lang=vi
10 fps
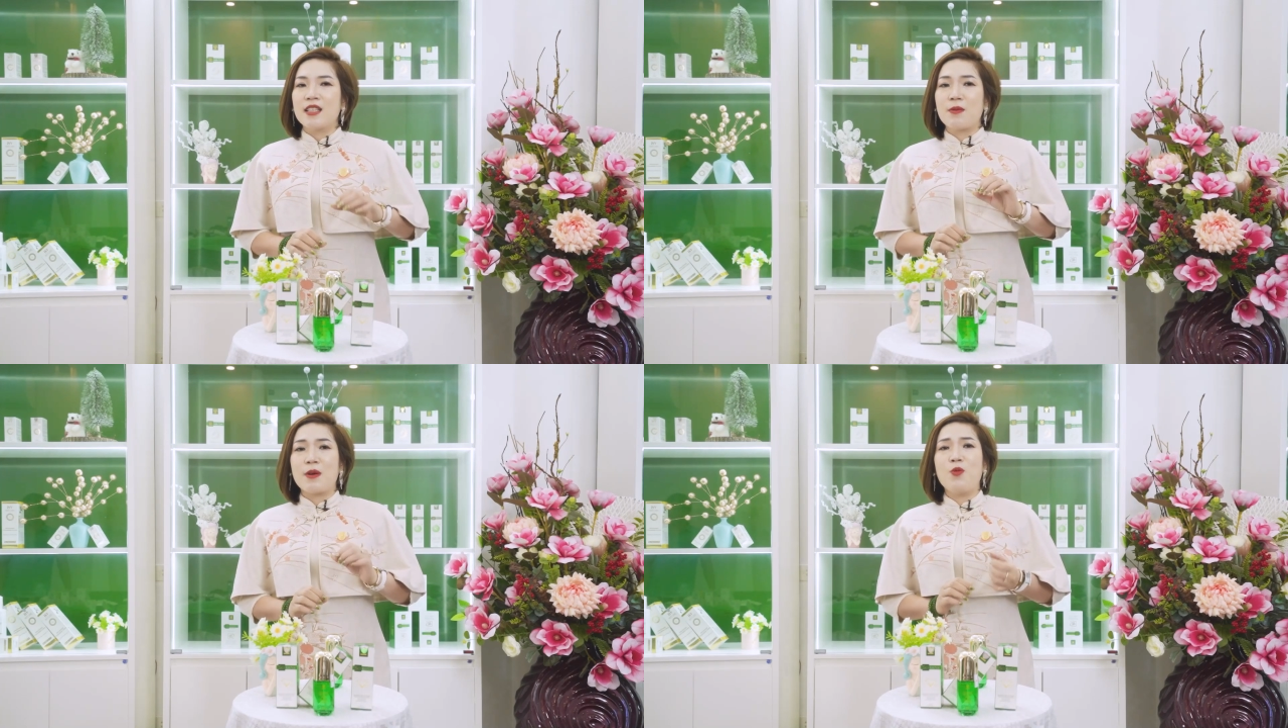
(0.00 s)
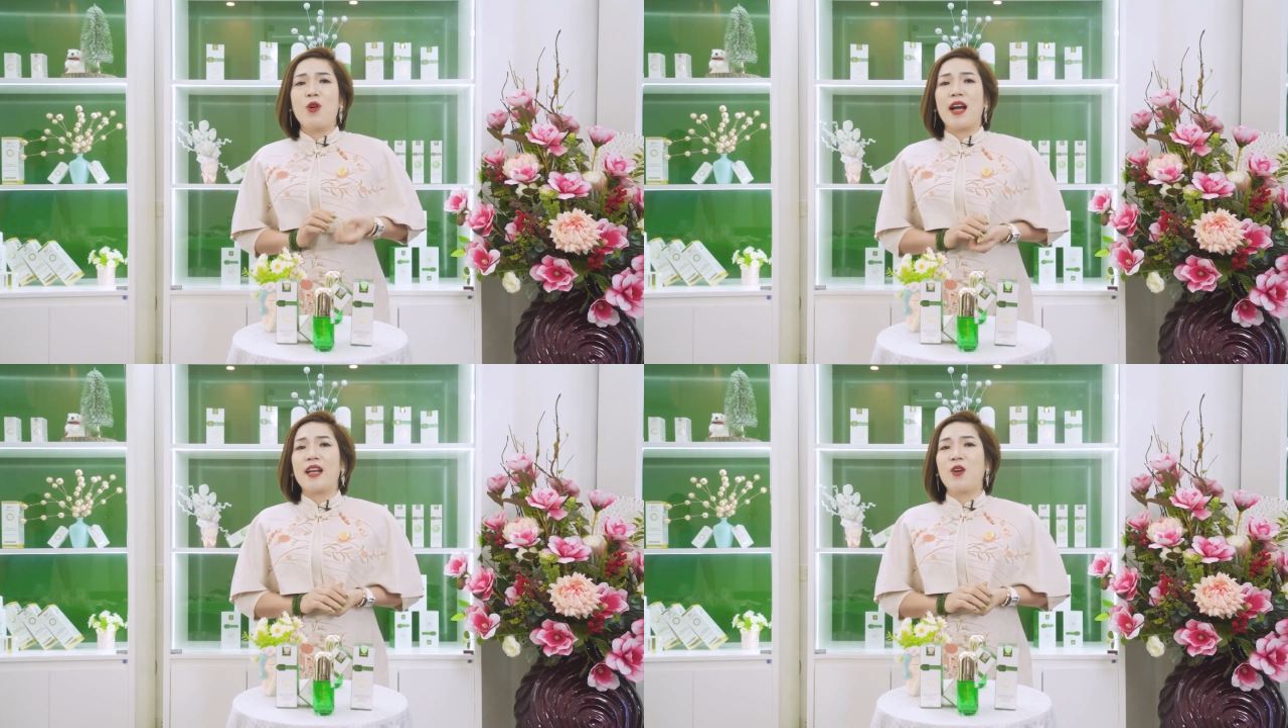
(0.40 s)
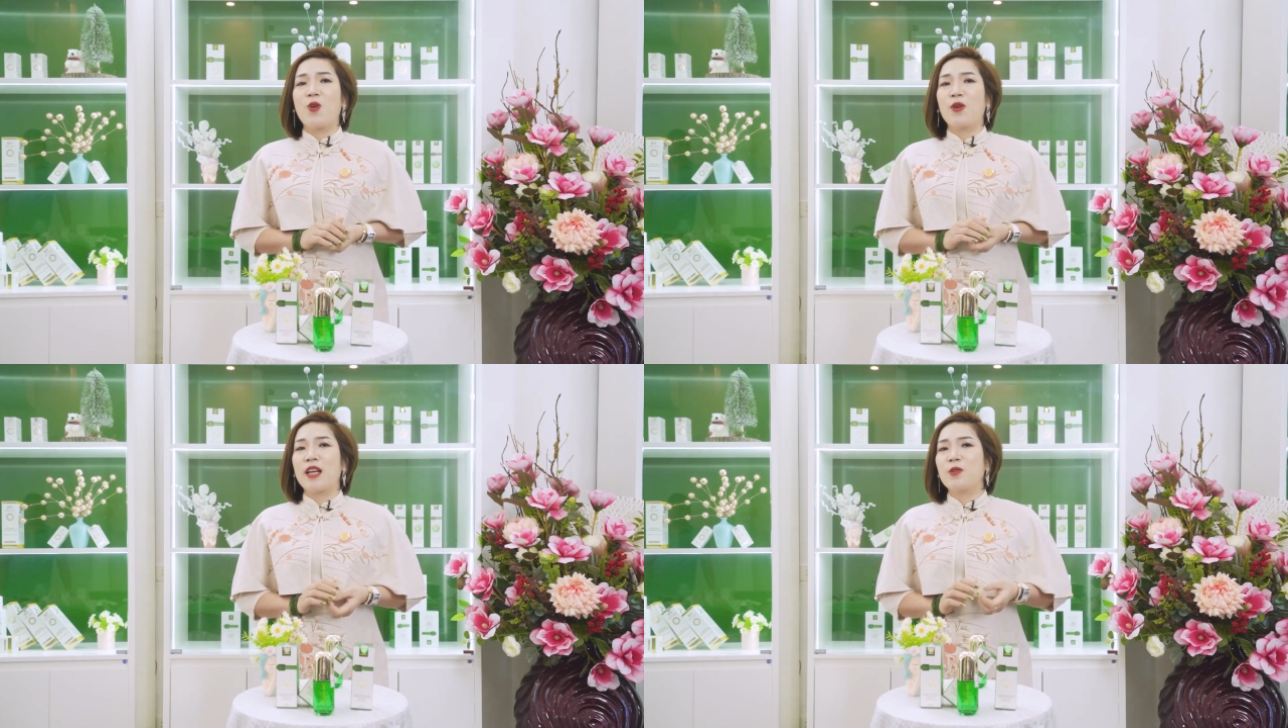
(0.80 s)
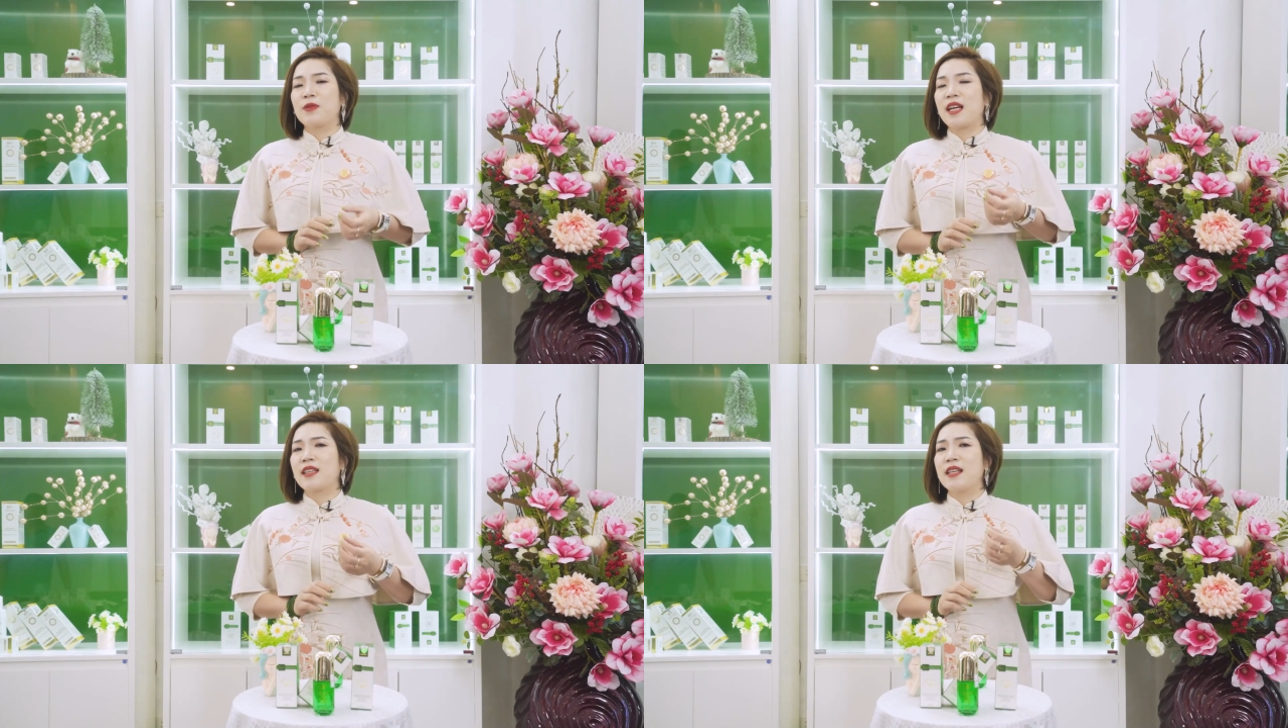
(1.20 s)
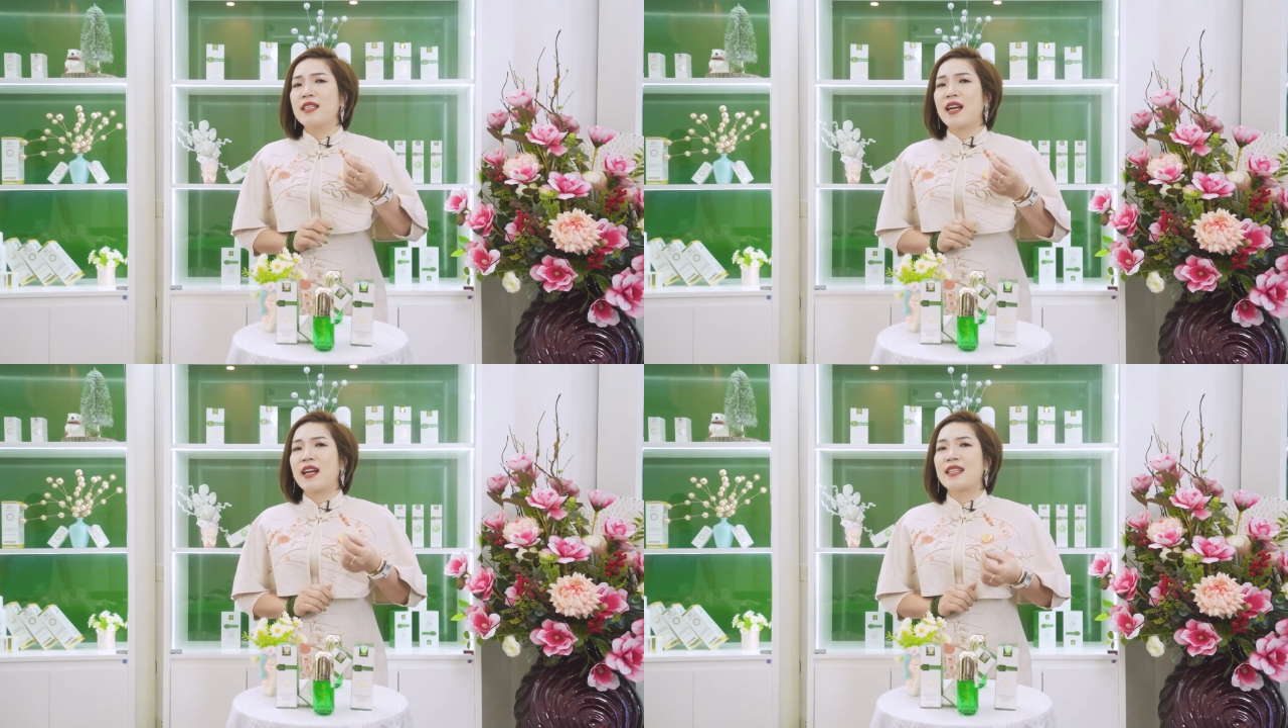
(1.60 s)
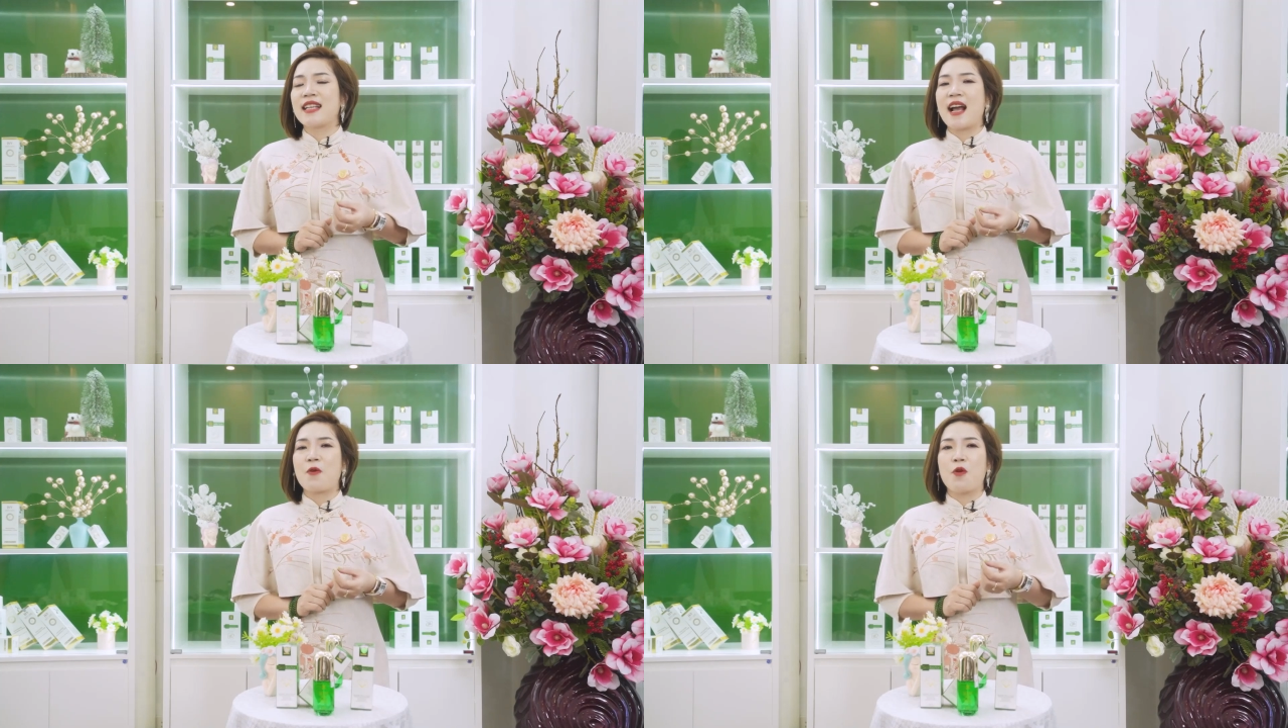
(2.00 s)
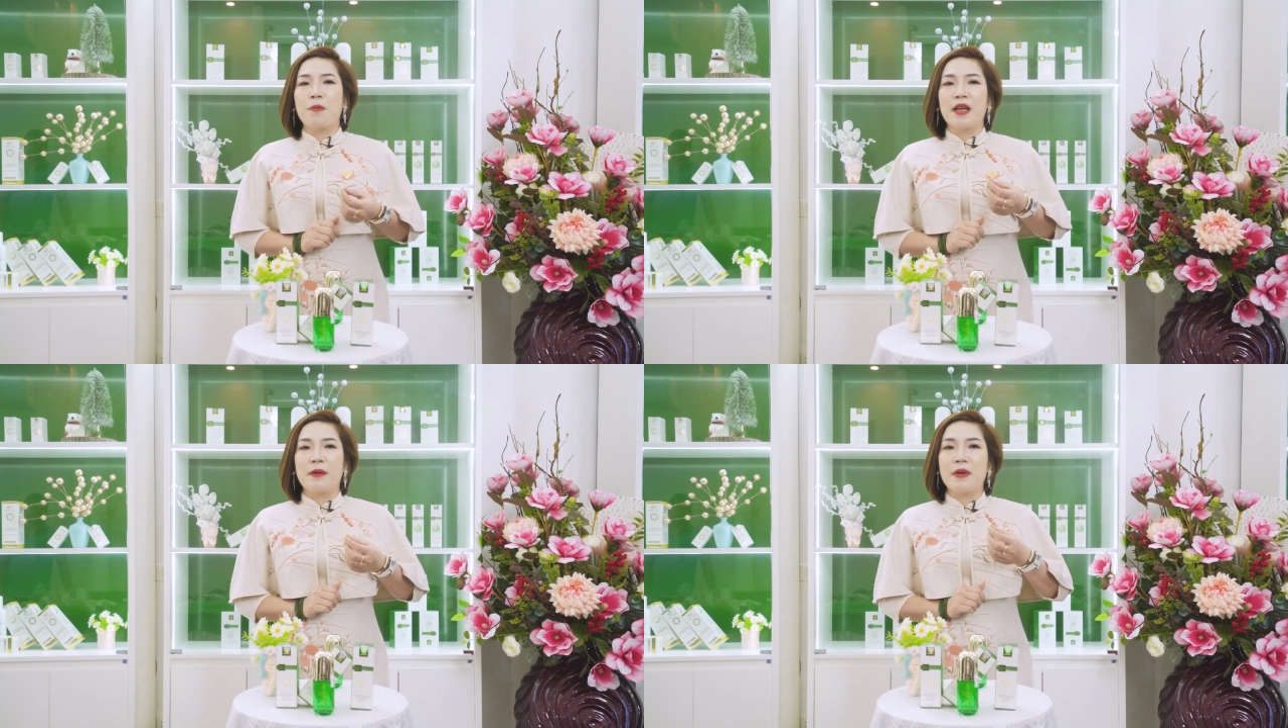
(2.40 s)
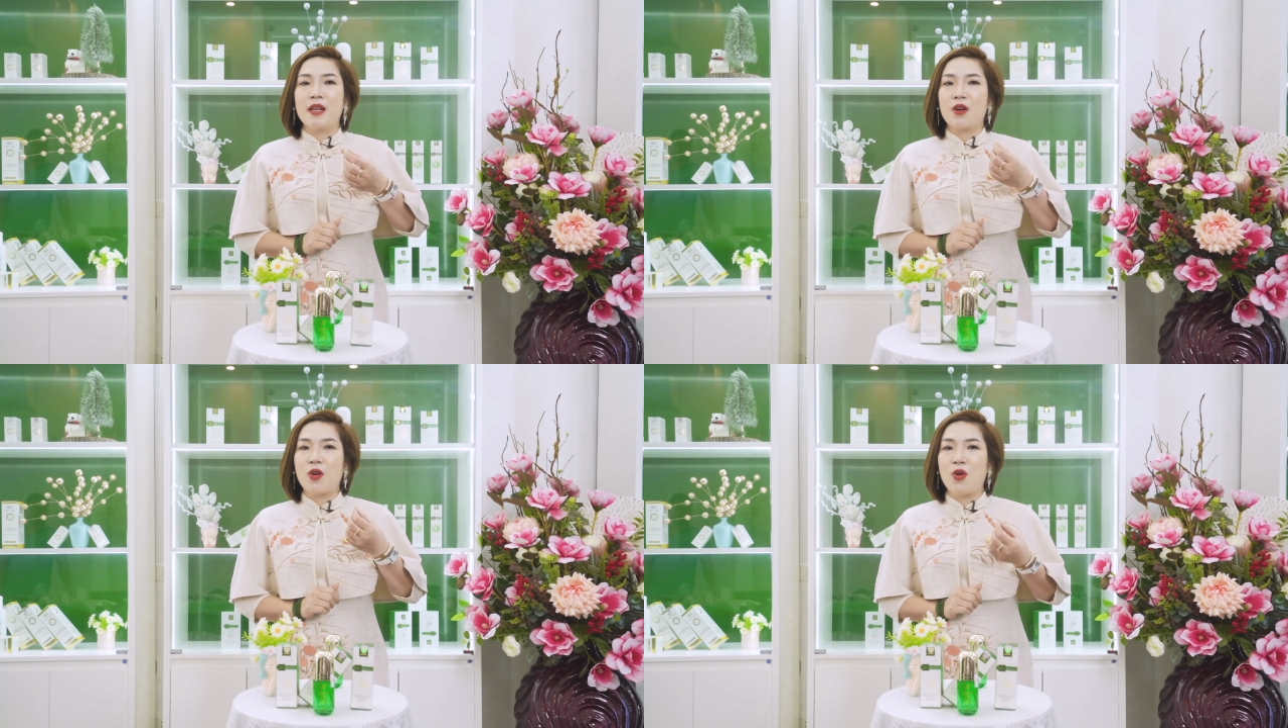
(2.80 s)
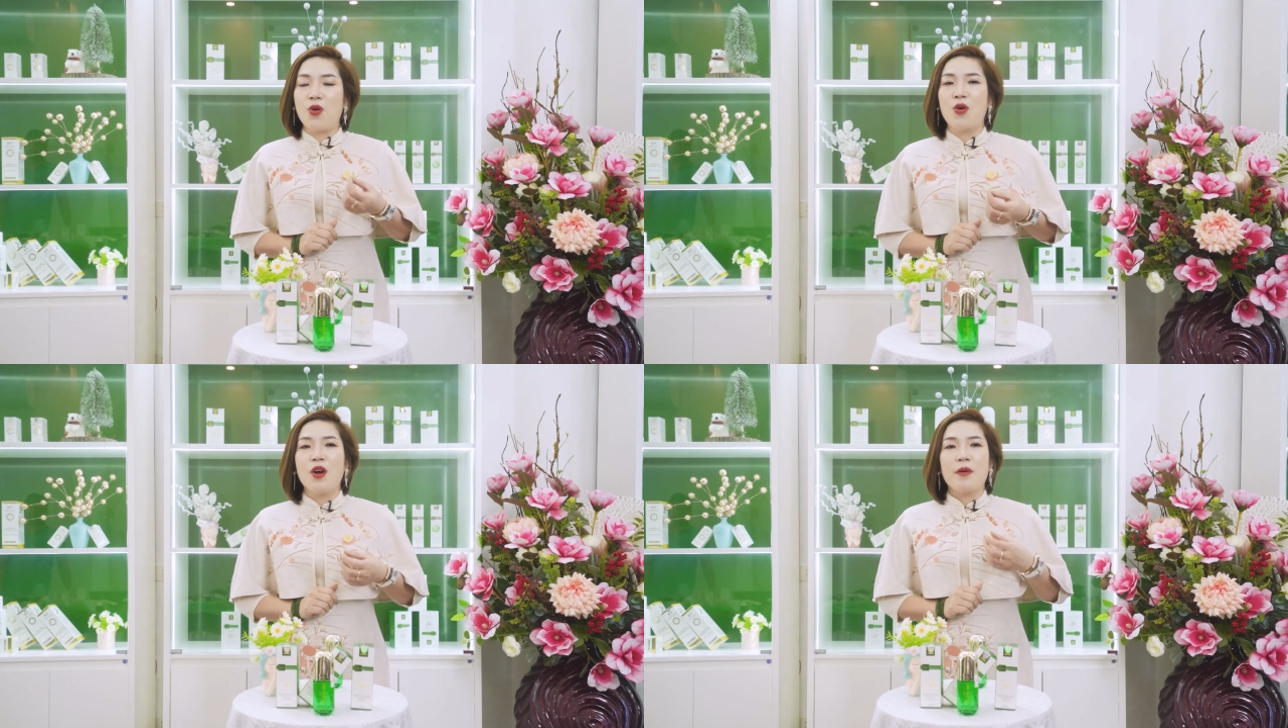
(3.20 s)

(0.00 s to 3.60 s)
trong cái mùa hanh khô này chúng ta thấy rằng là da của mình bị khô,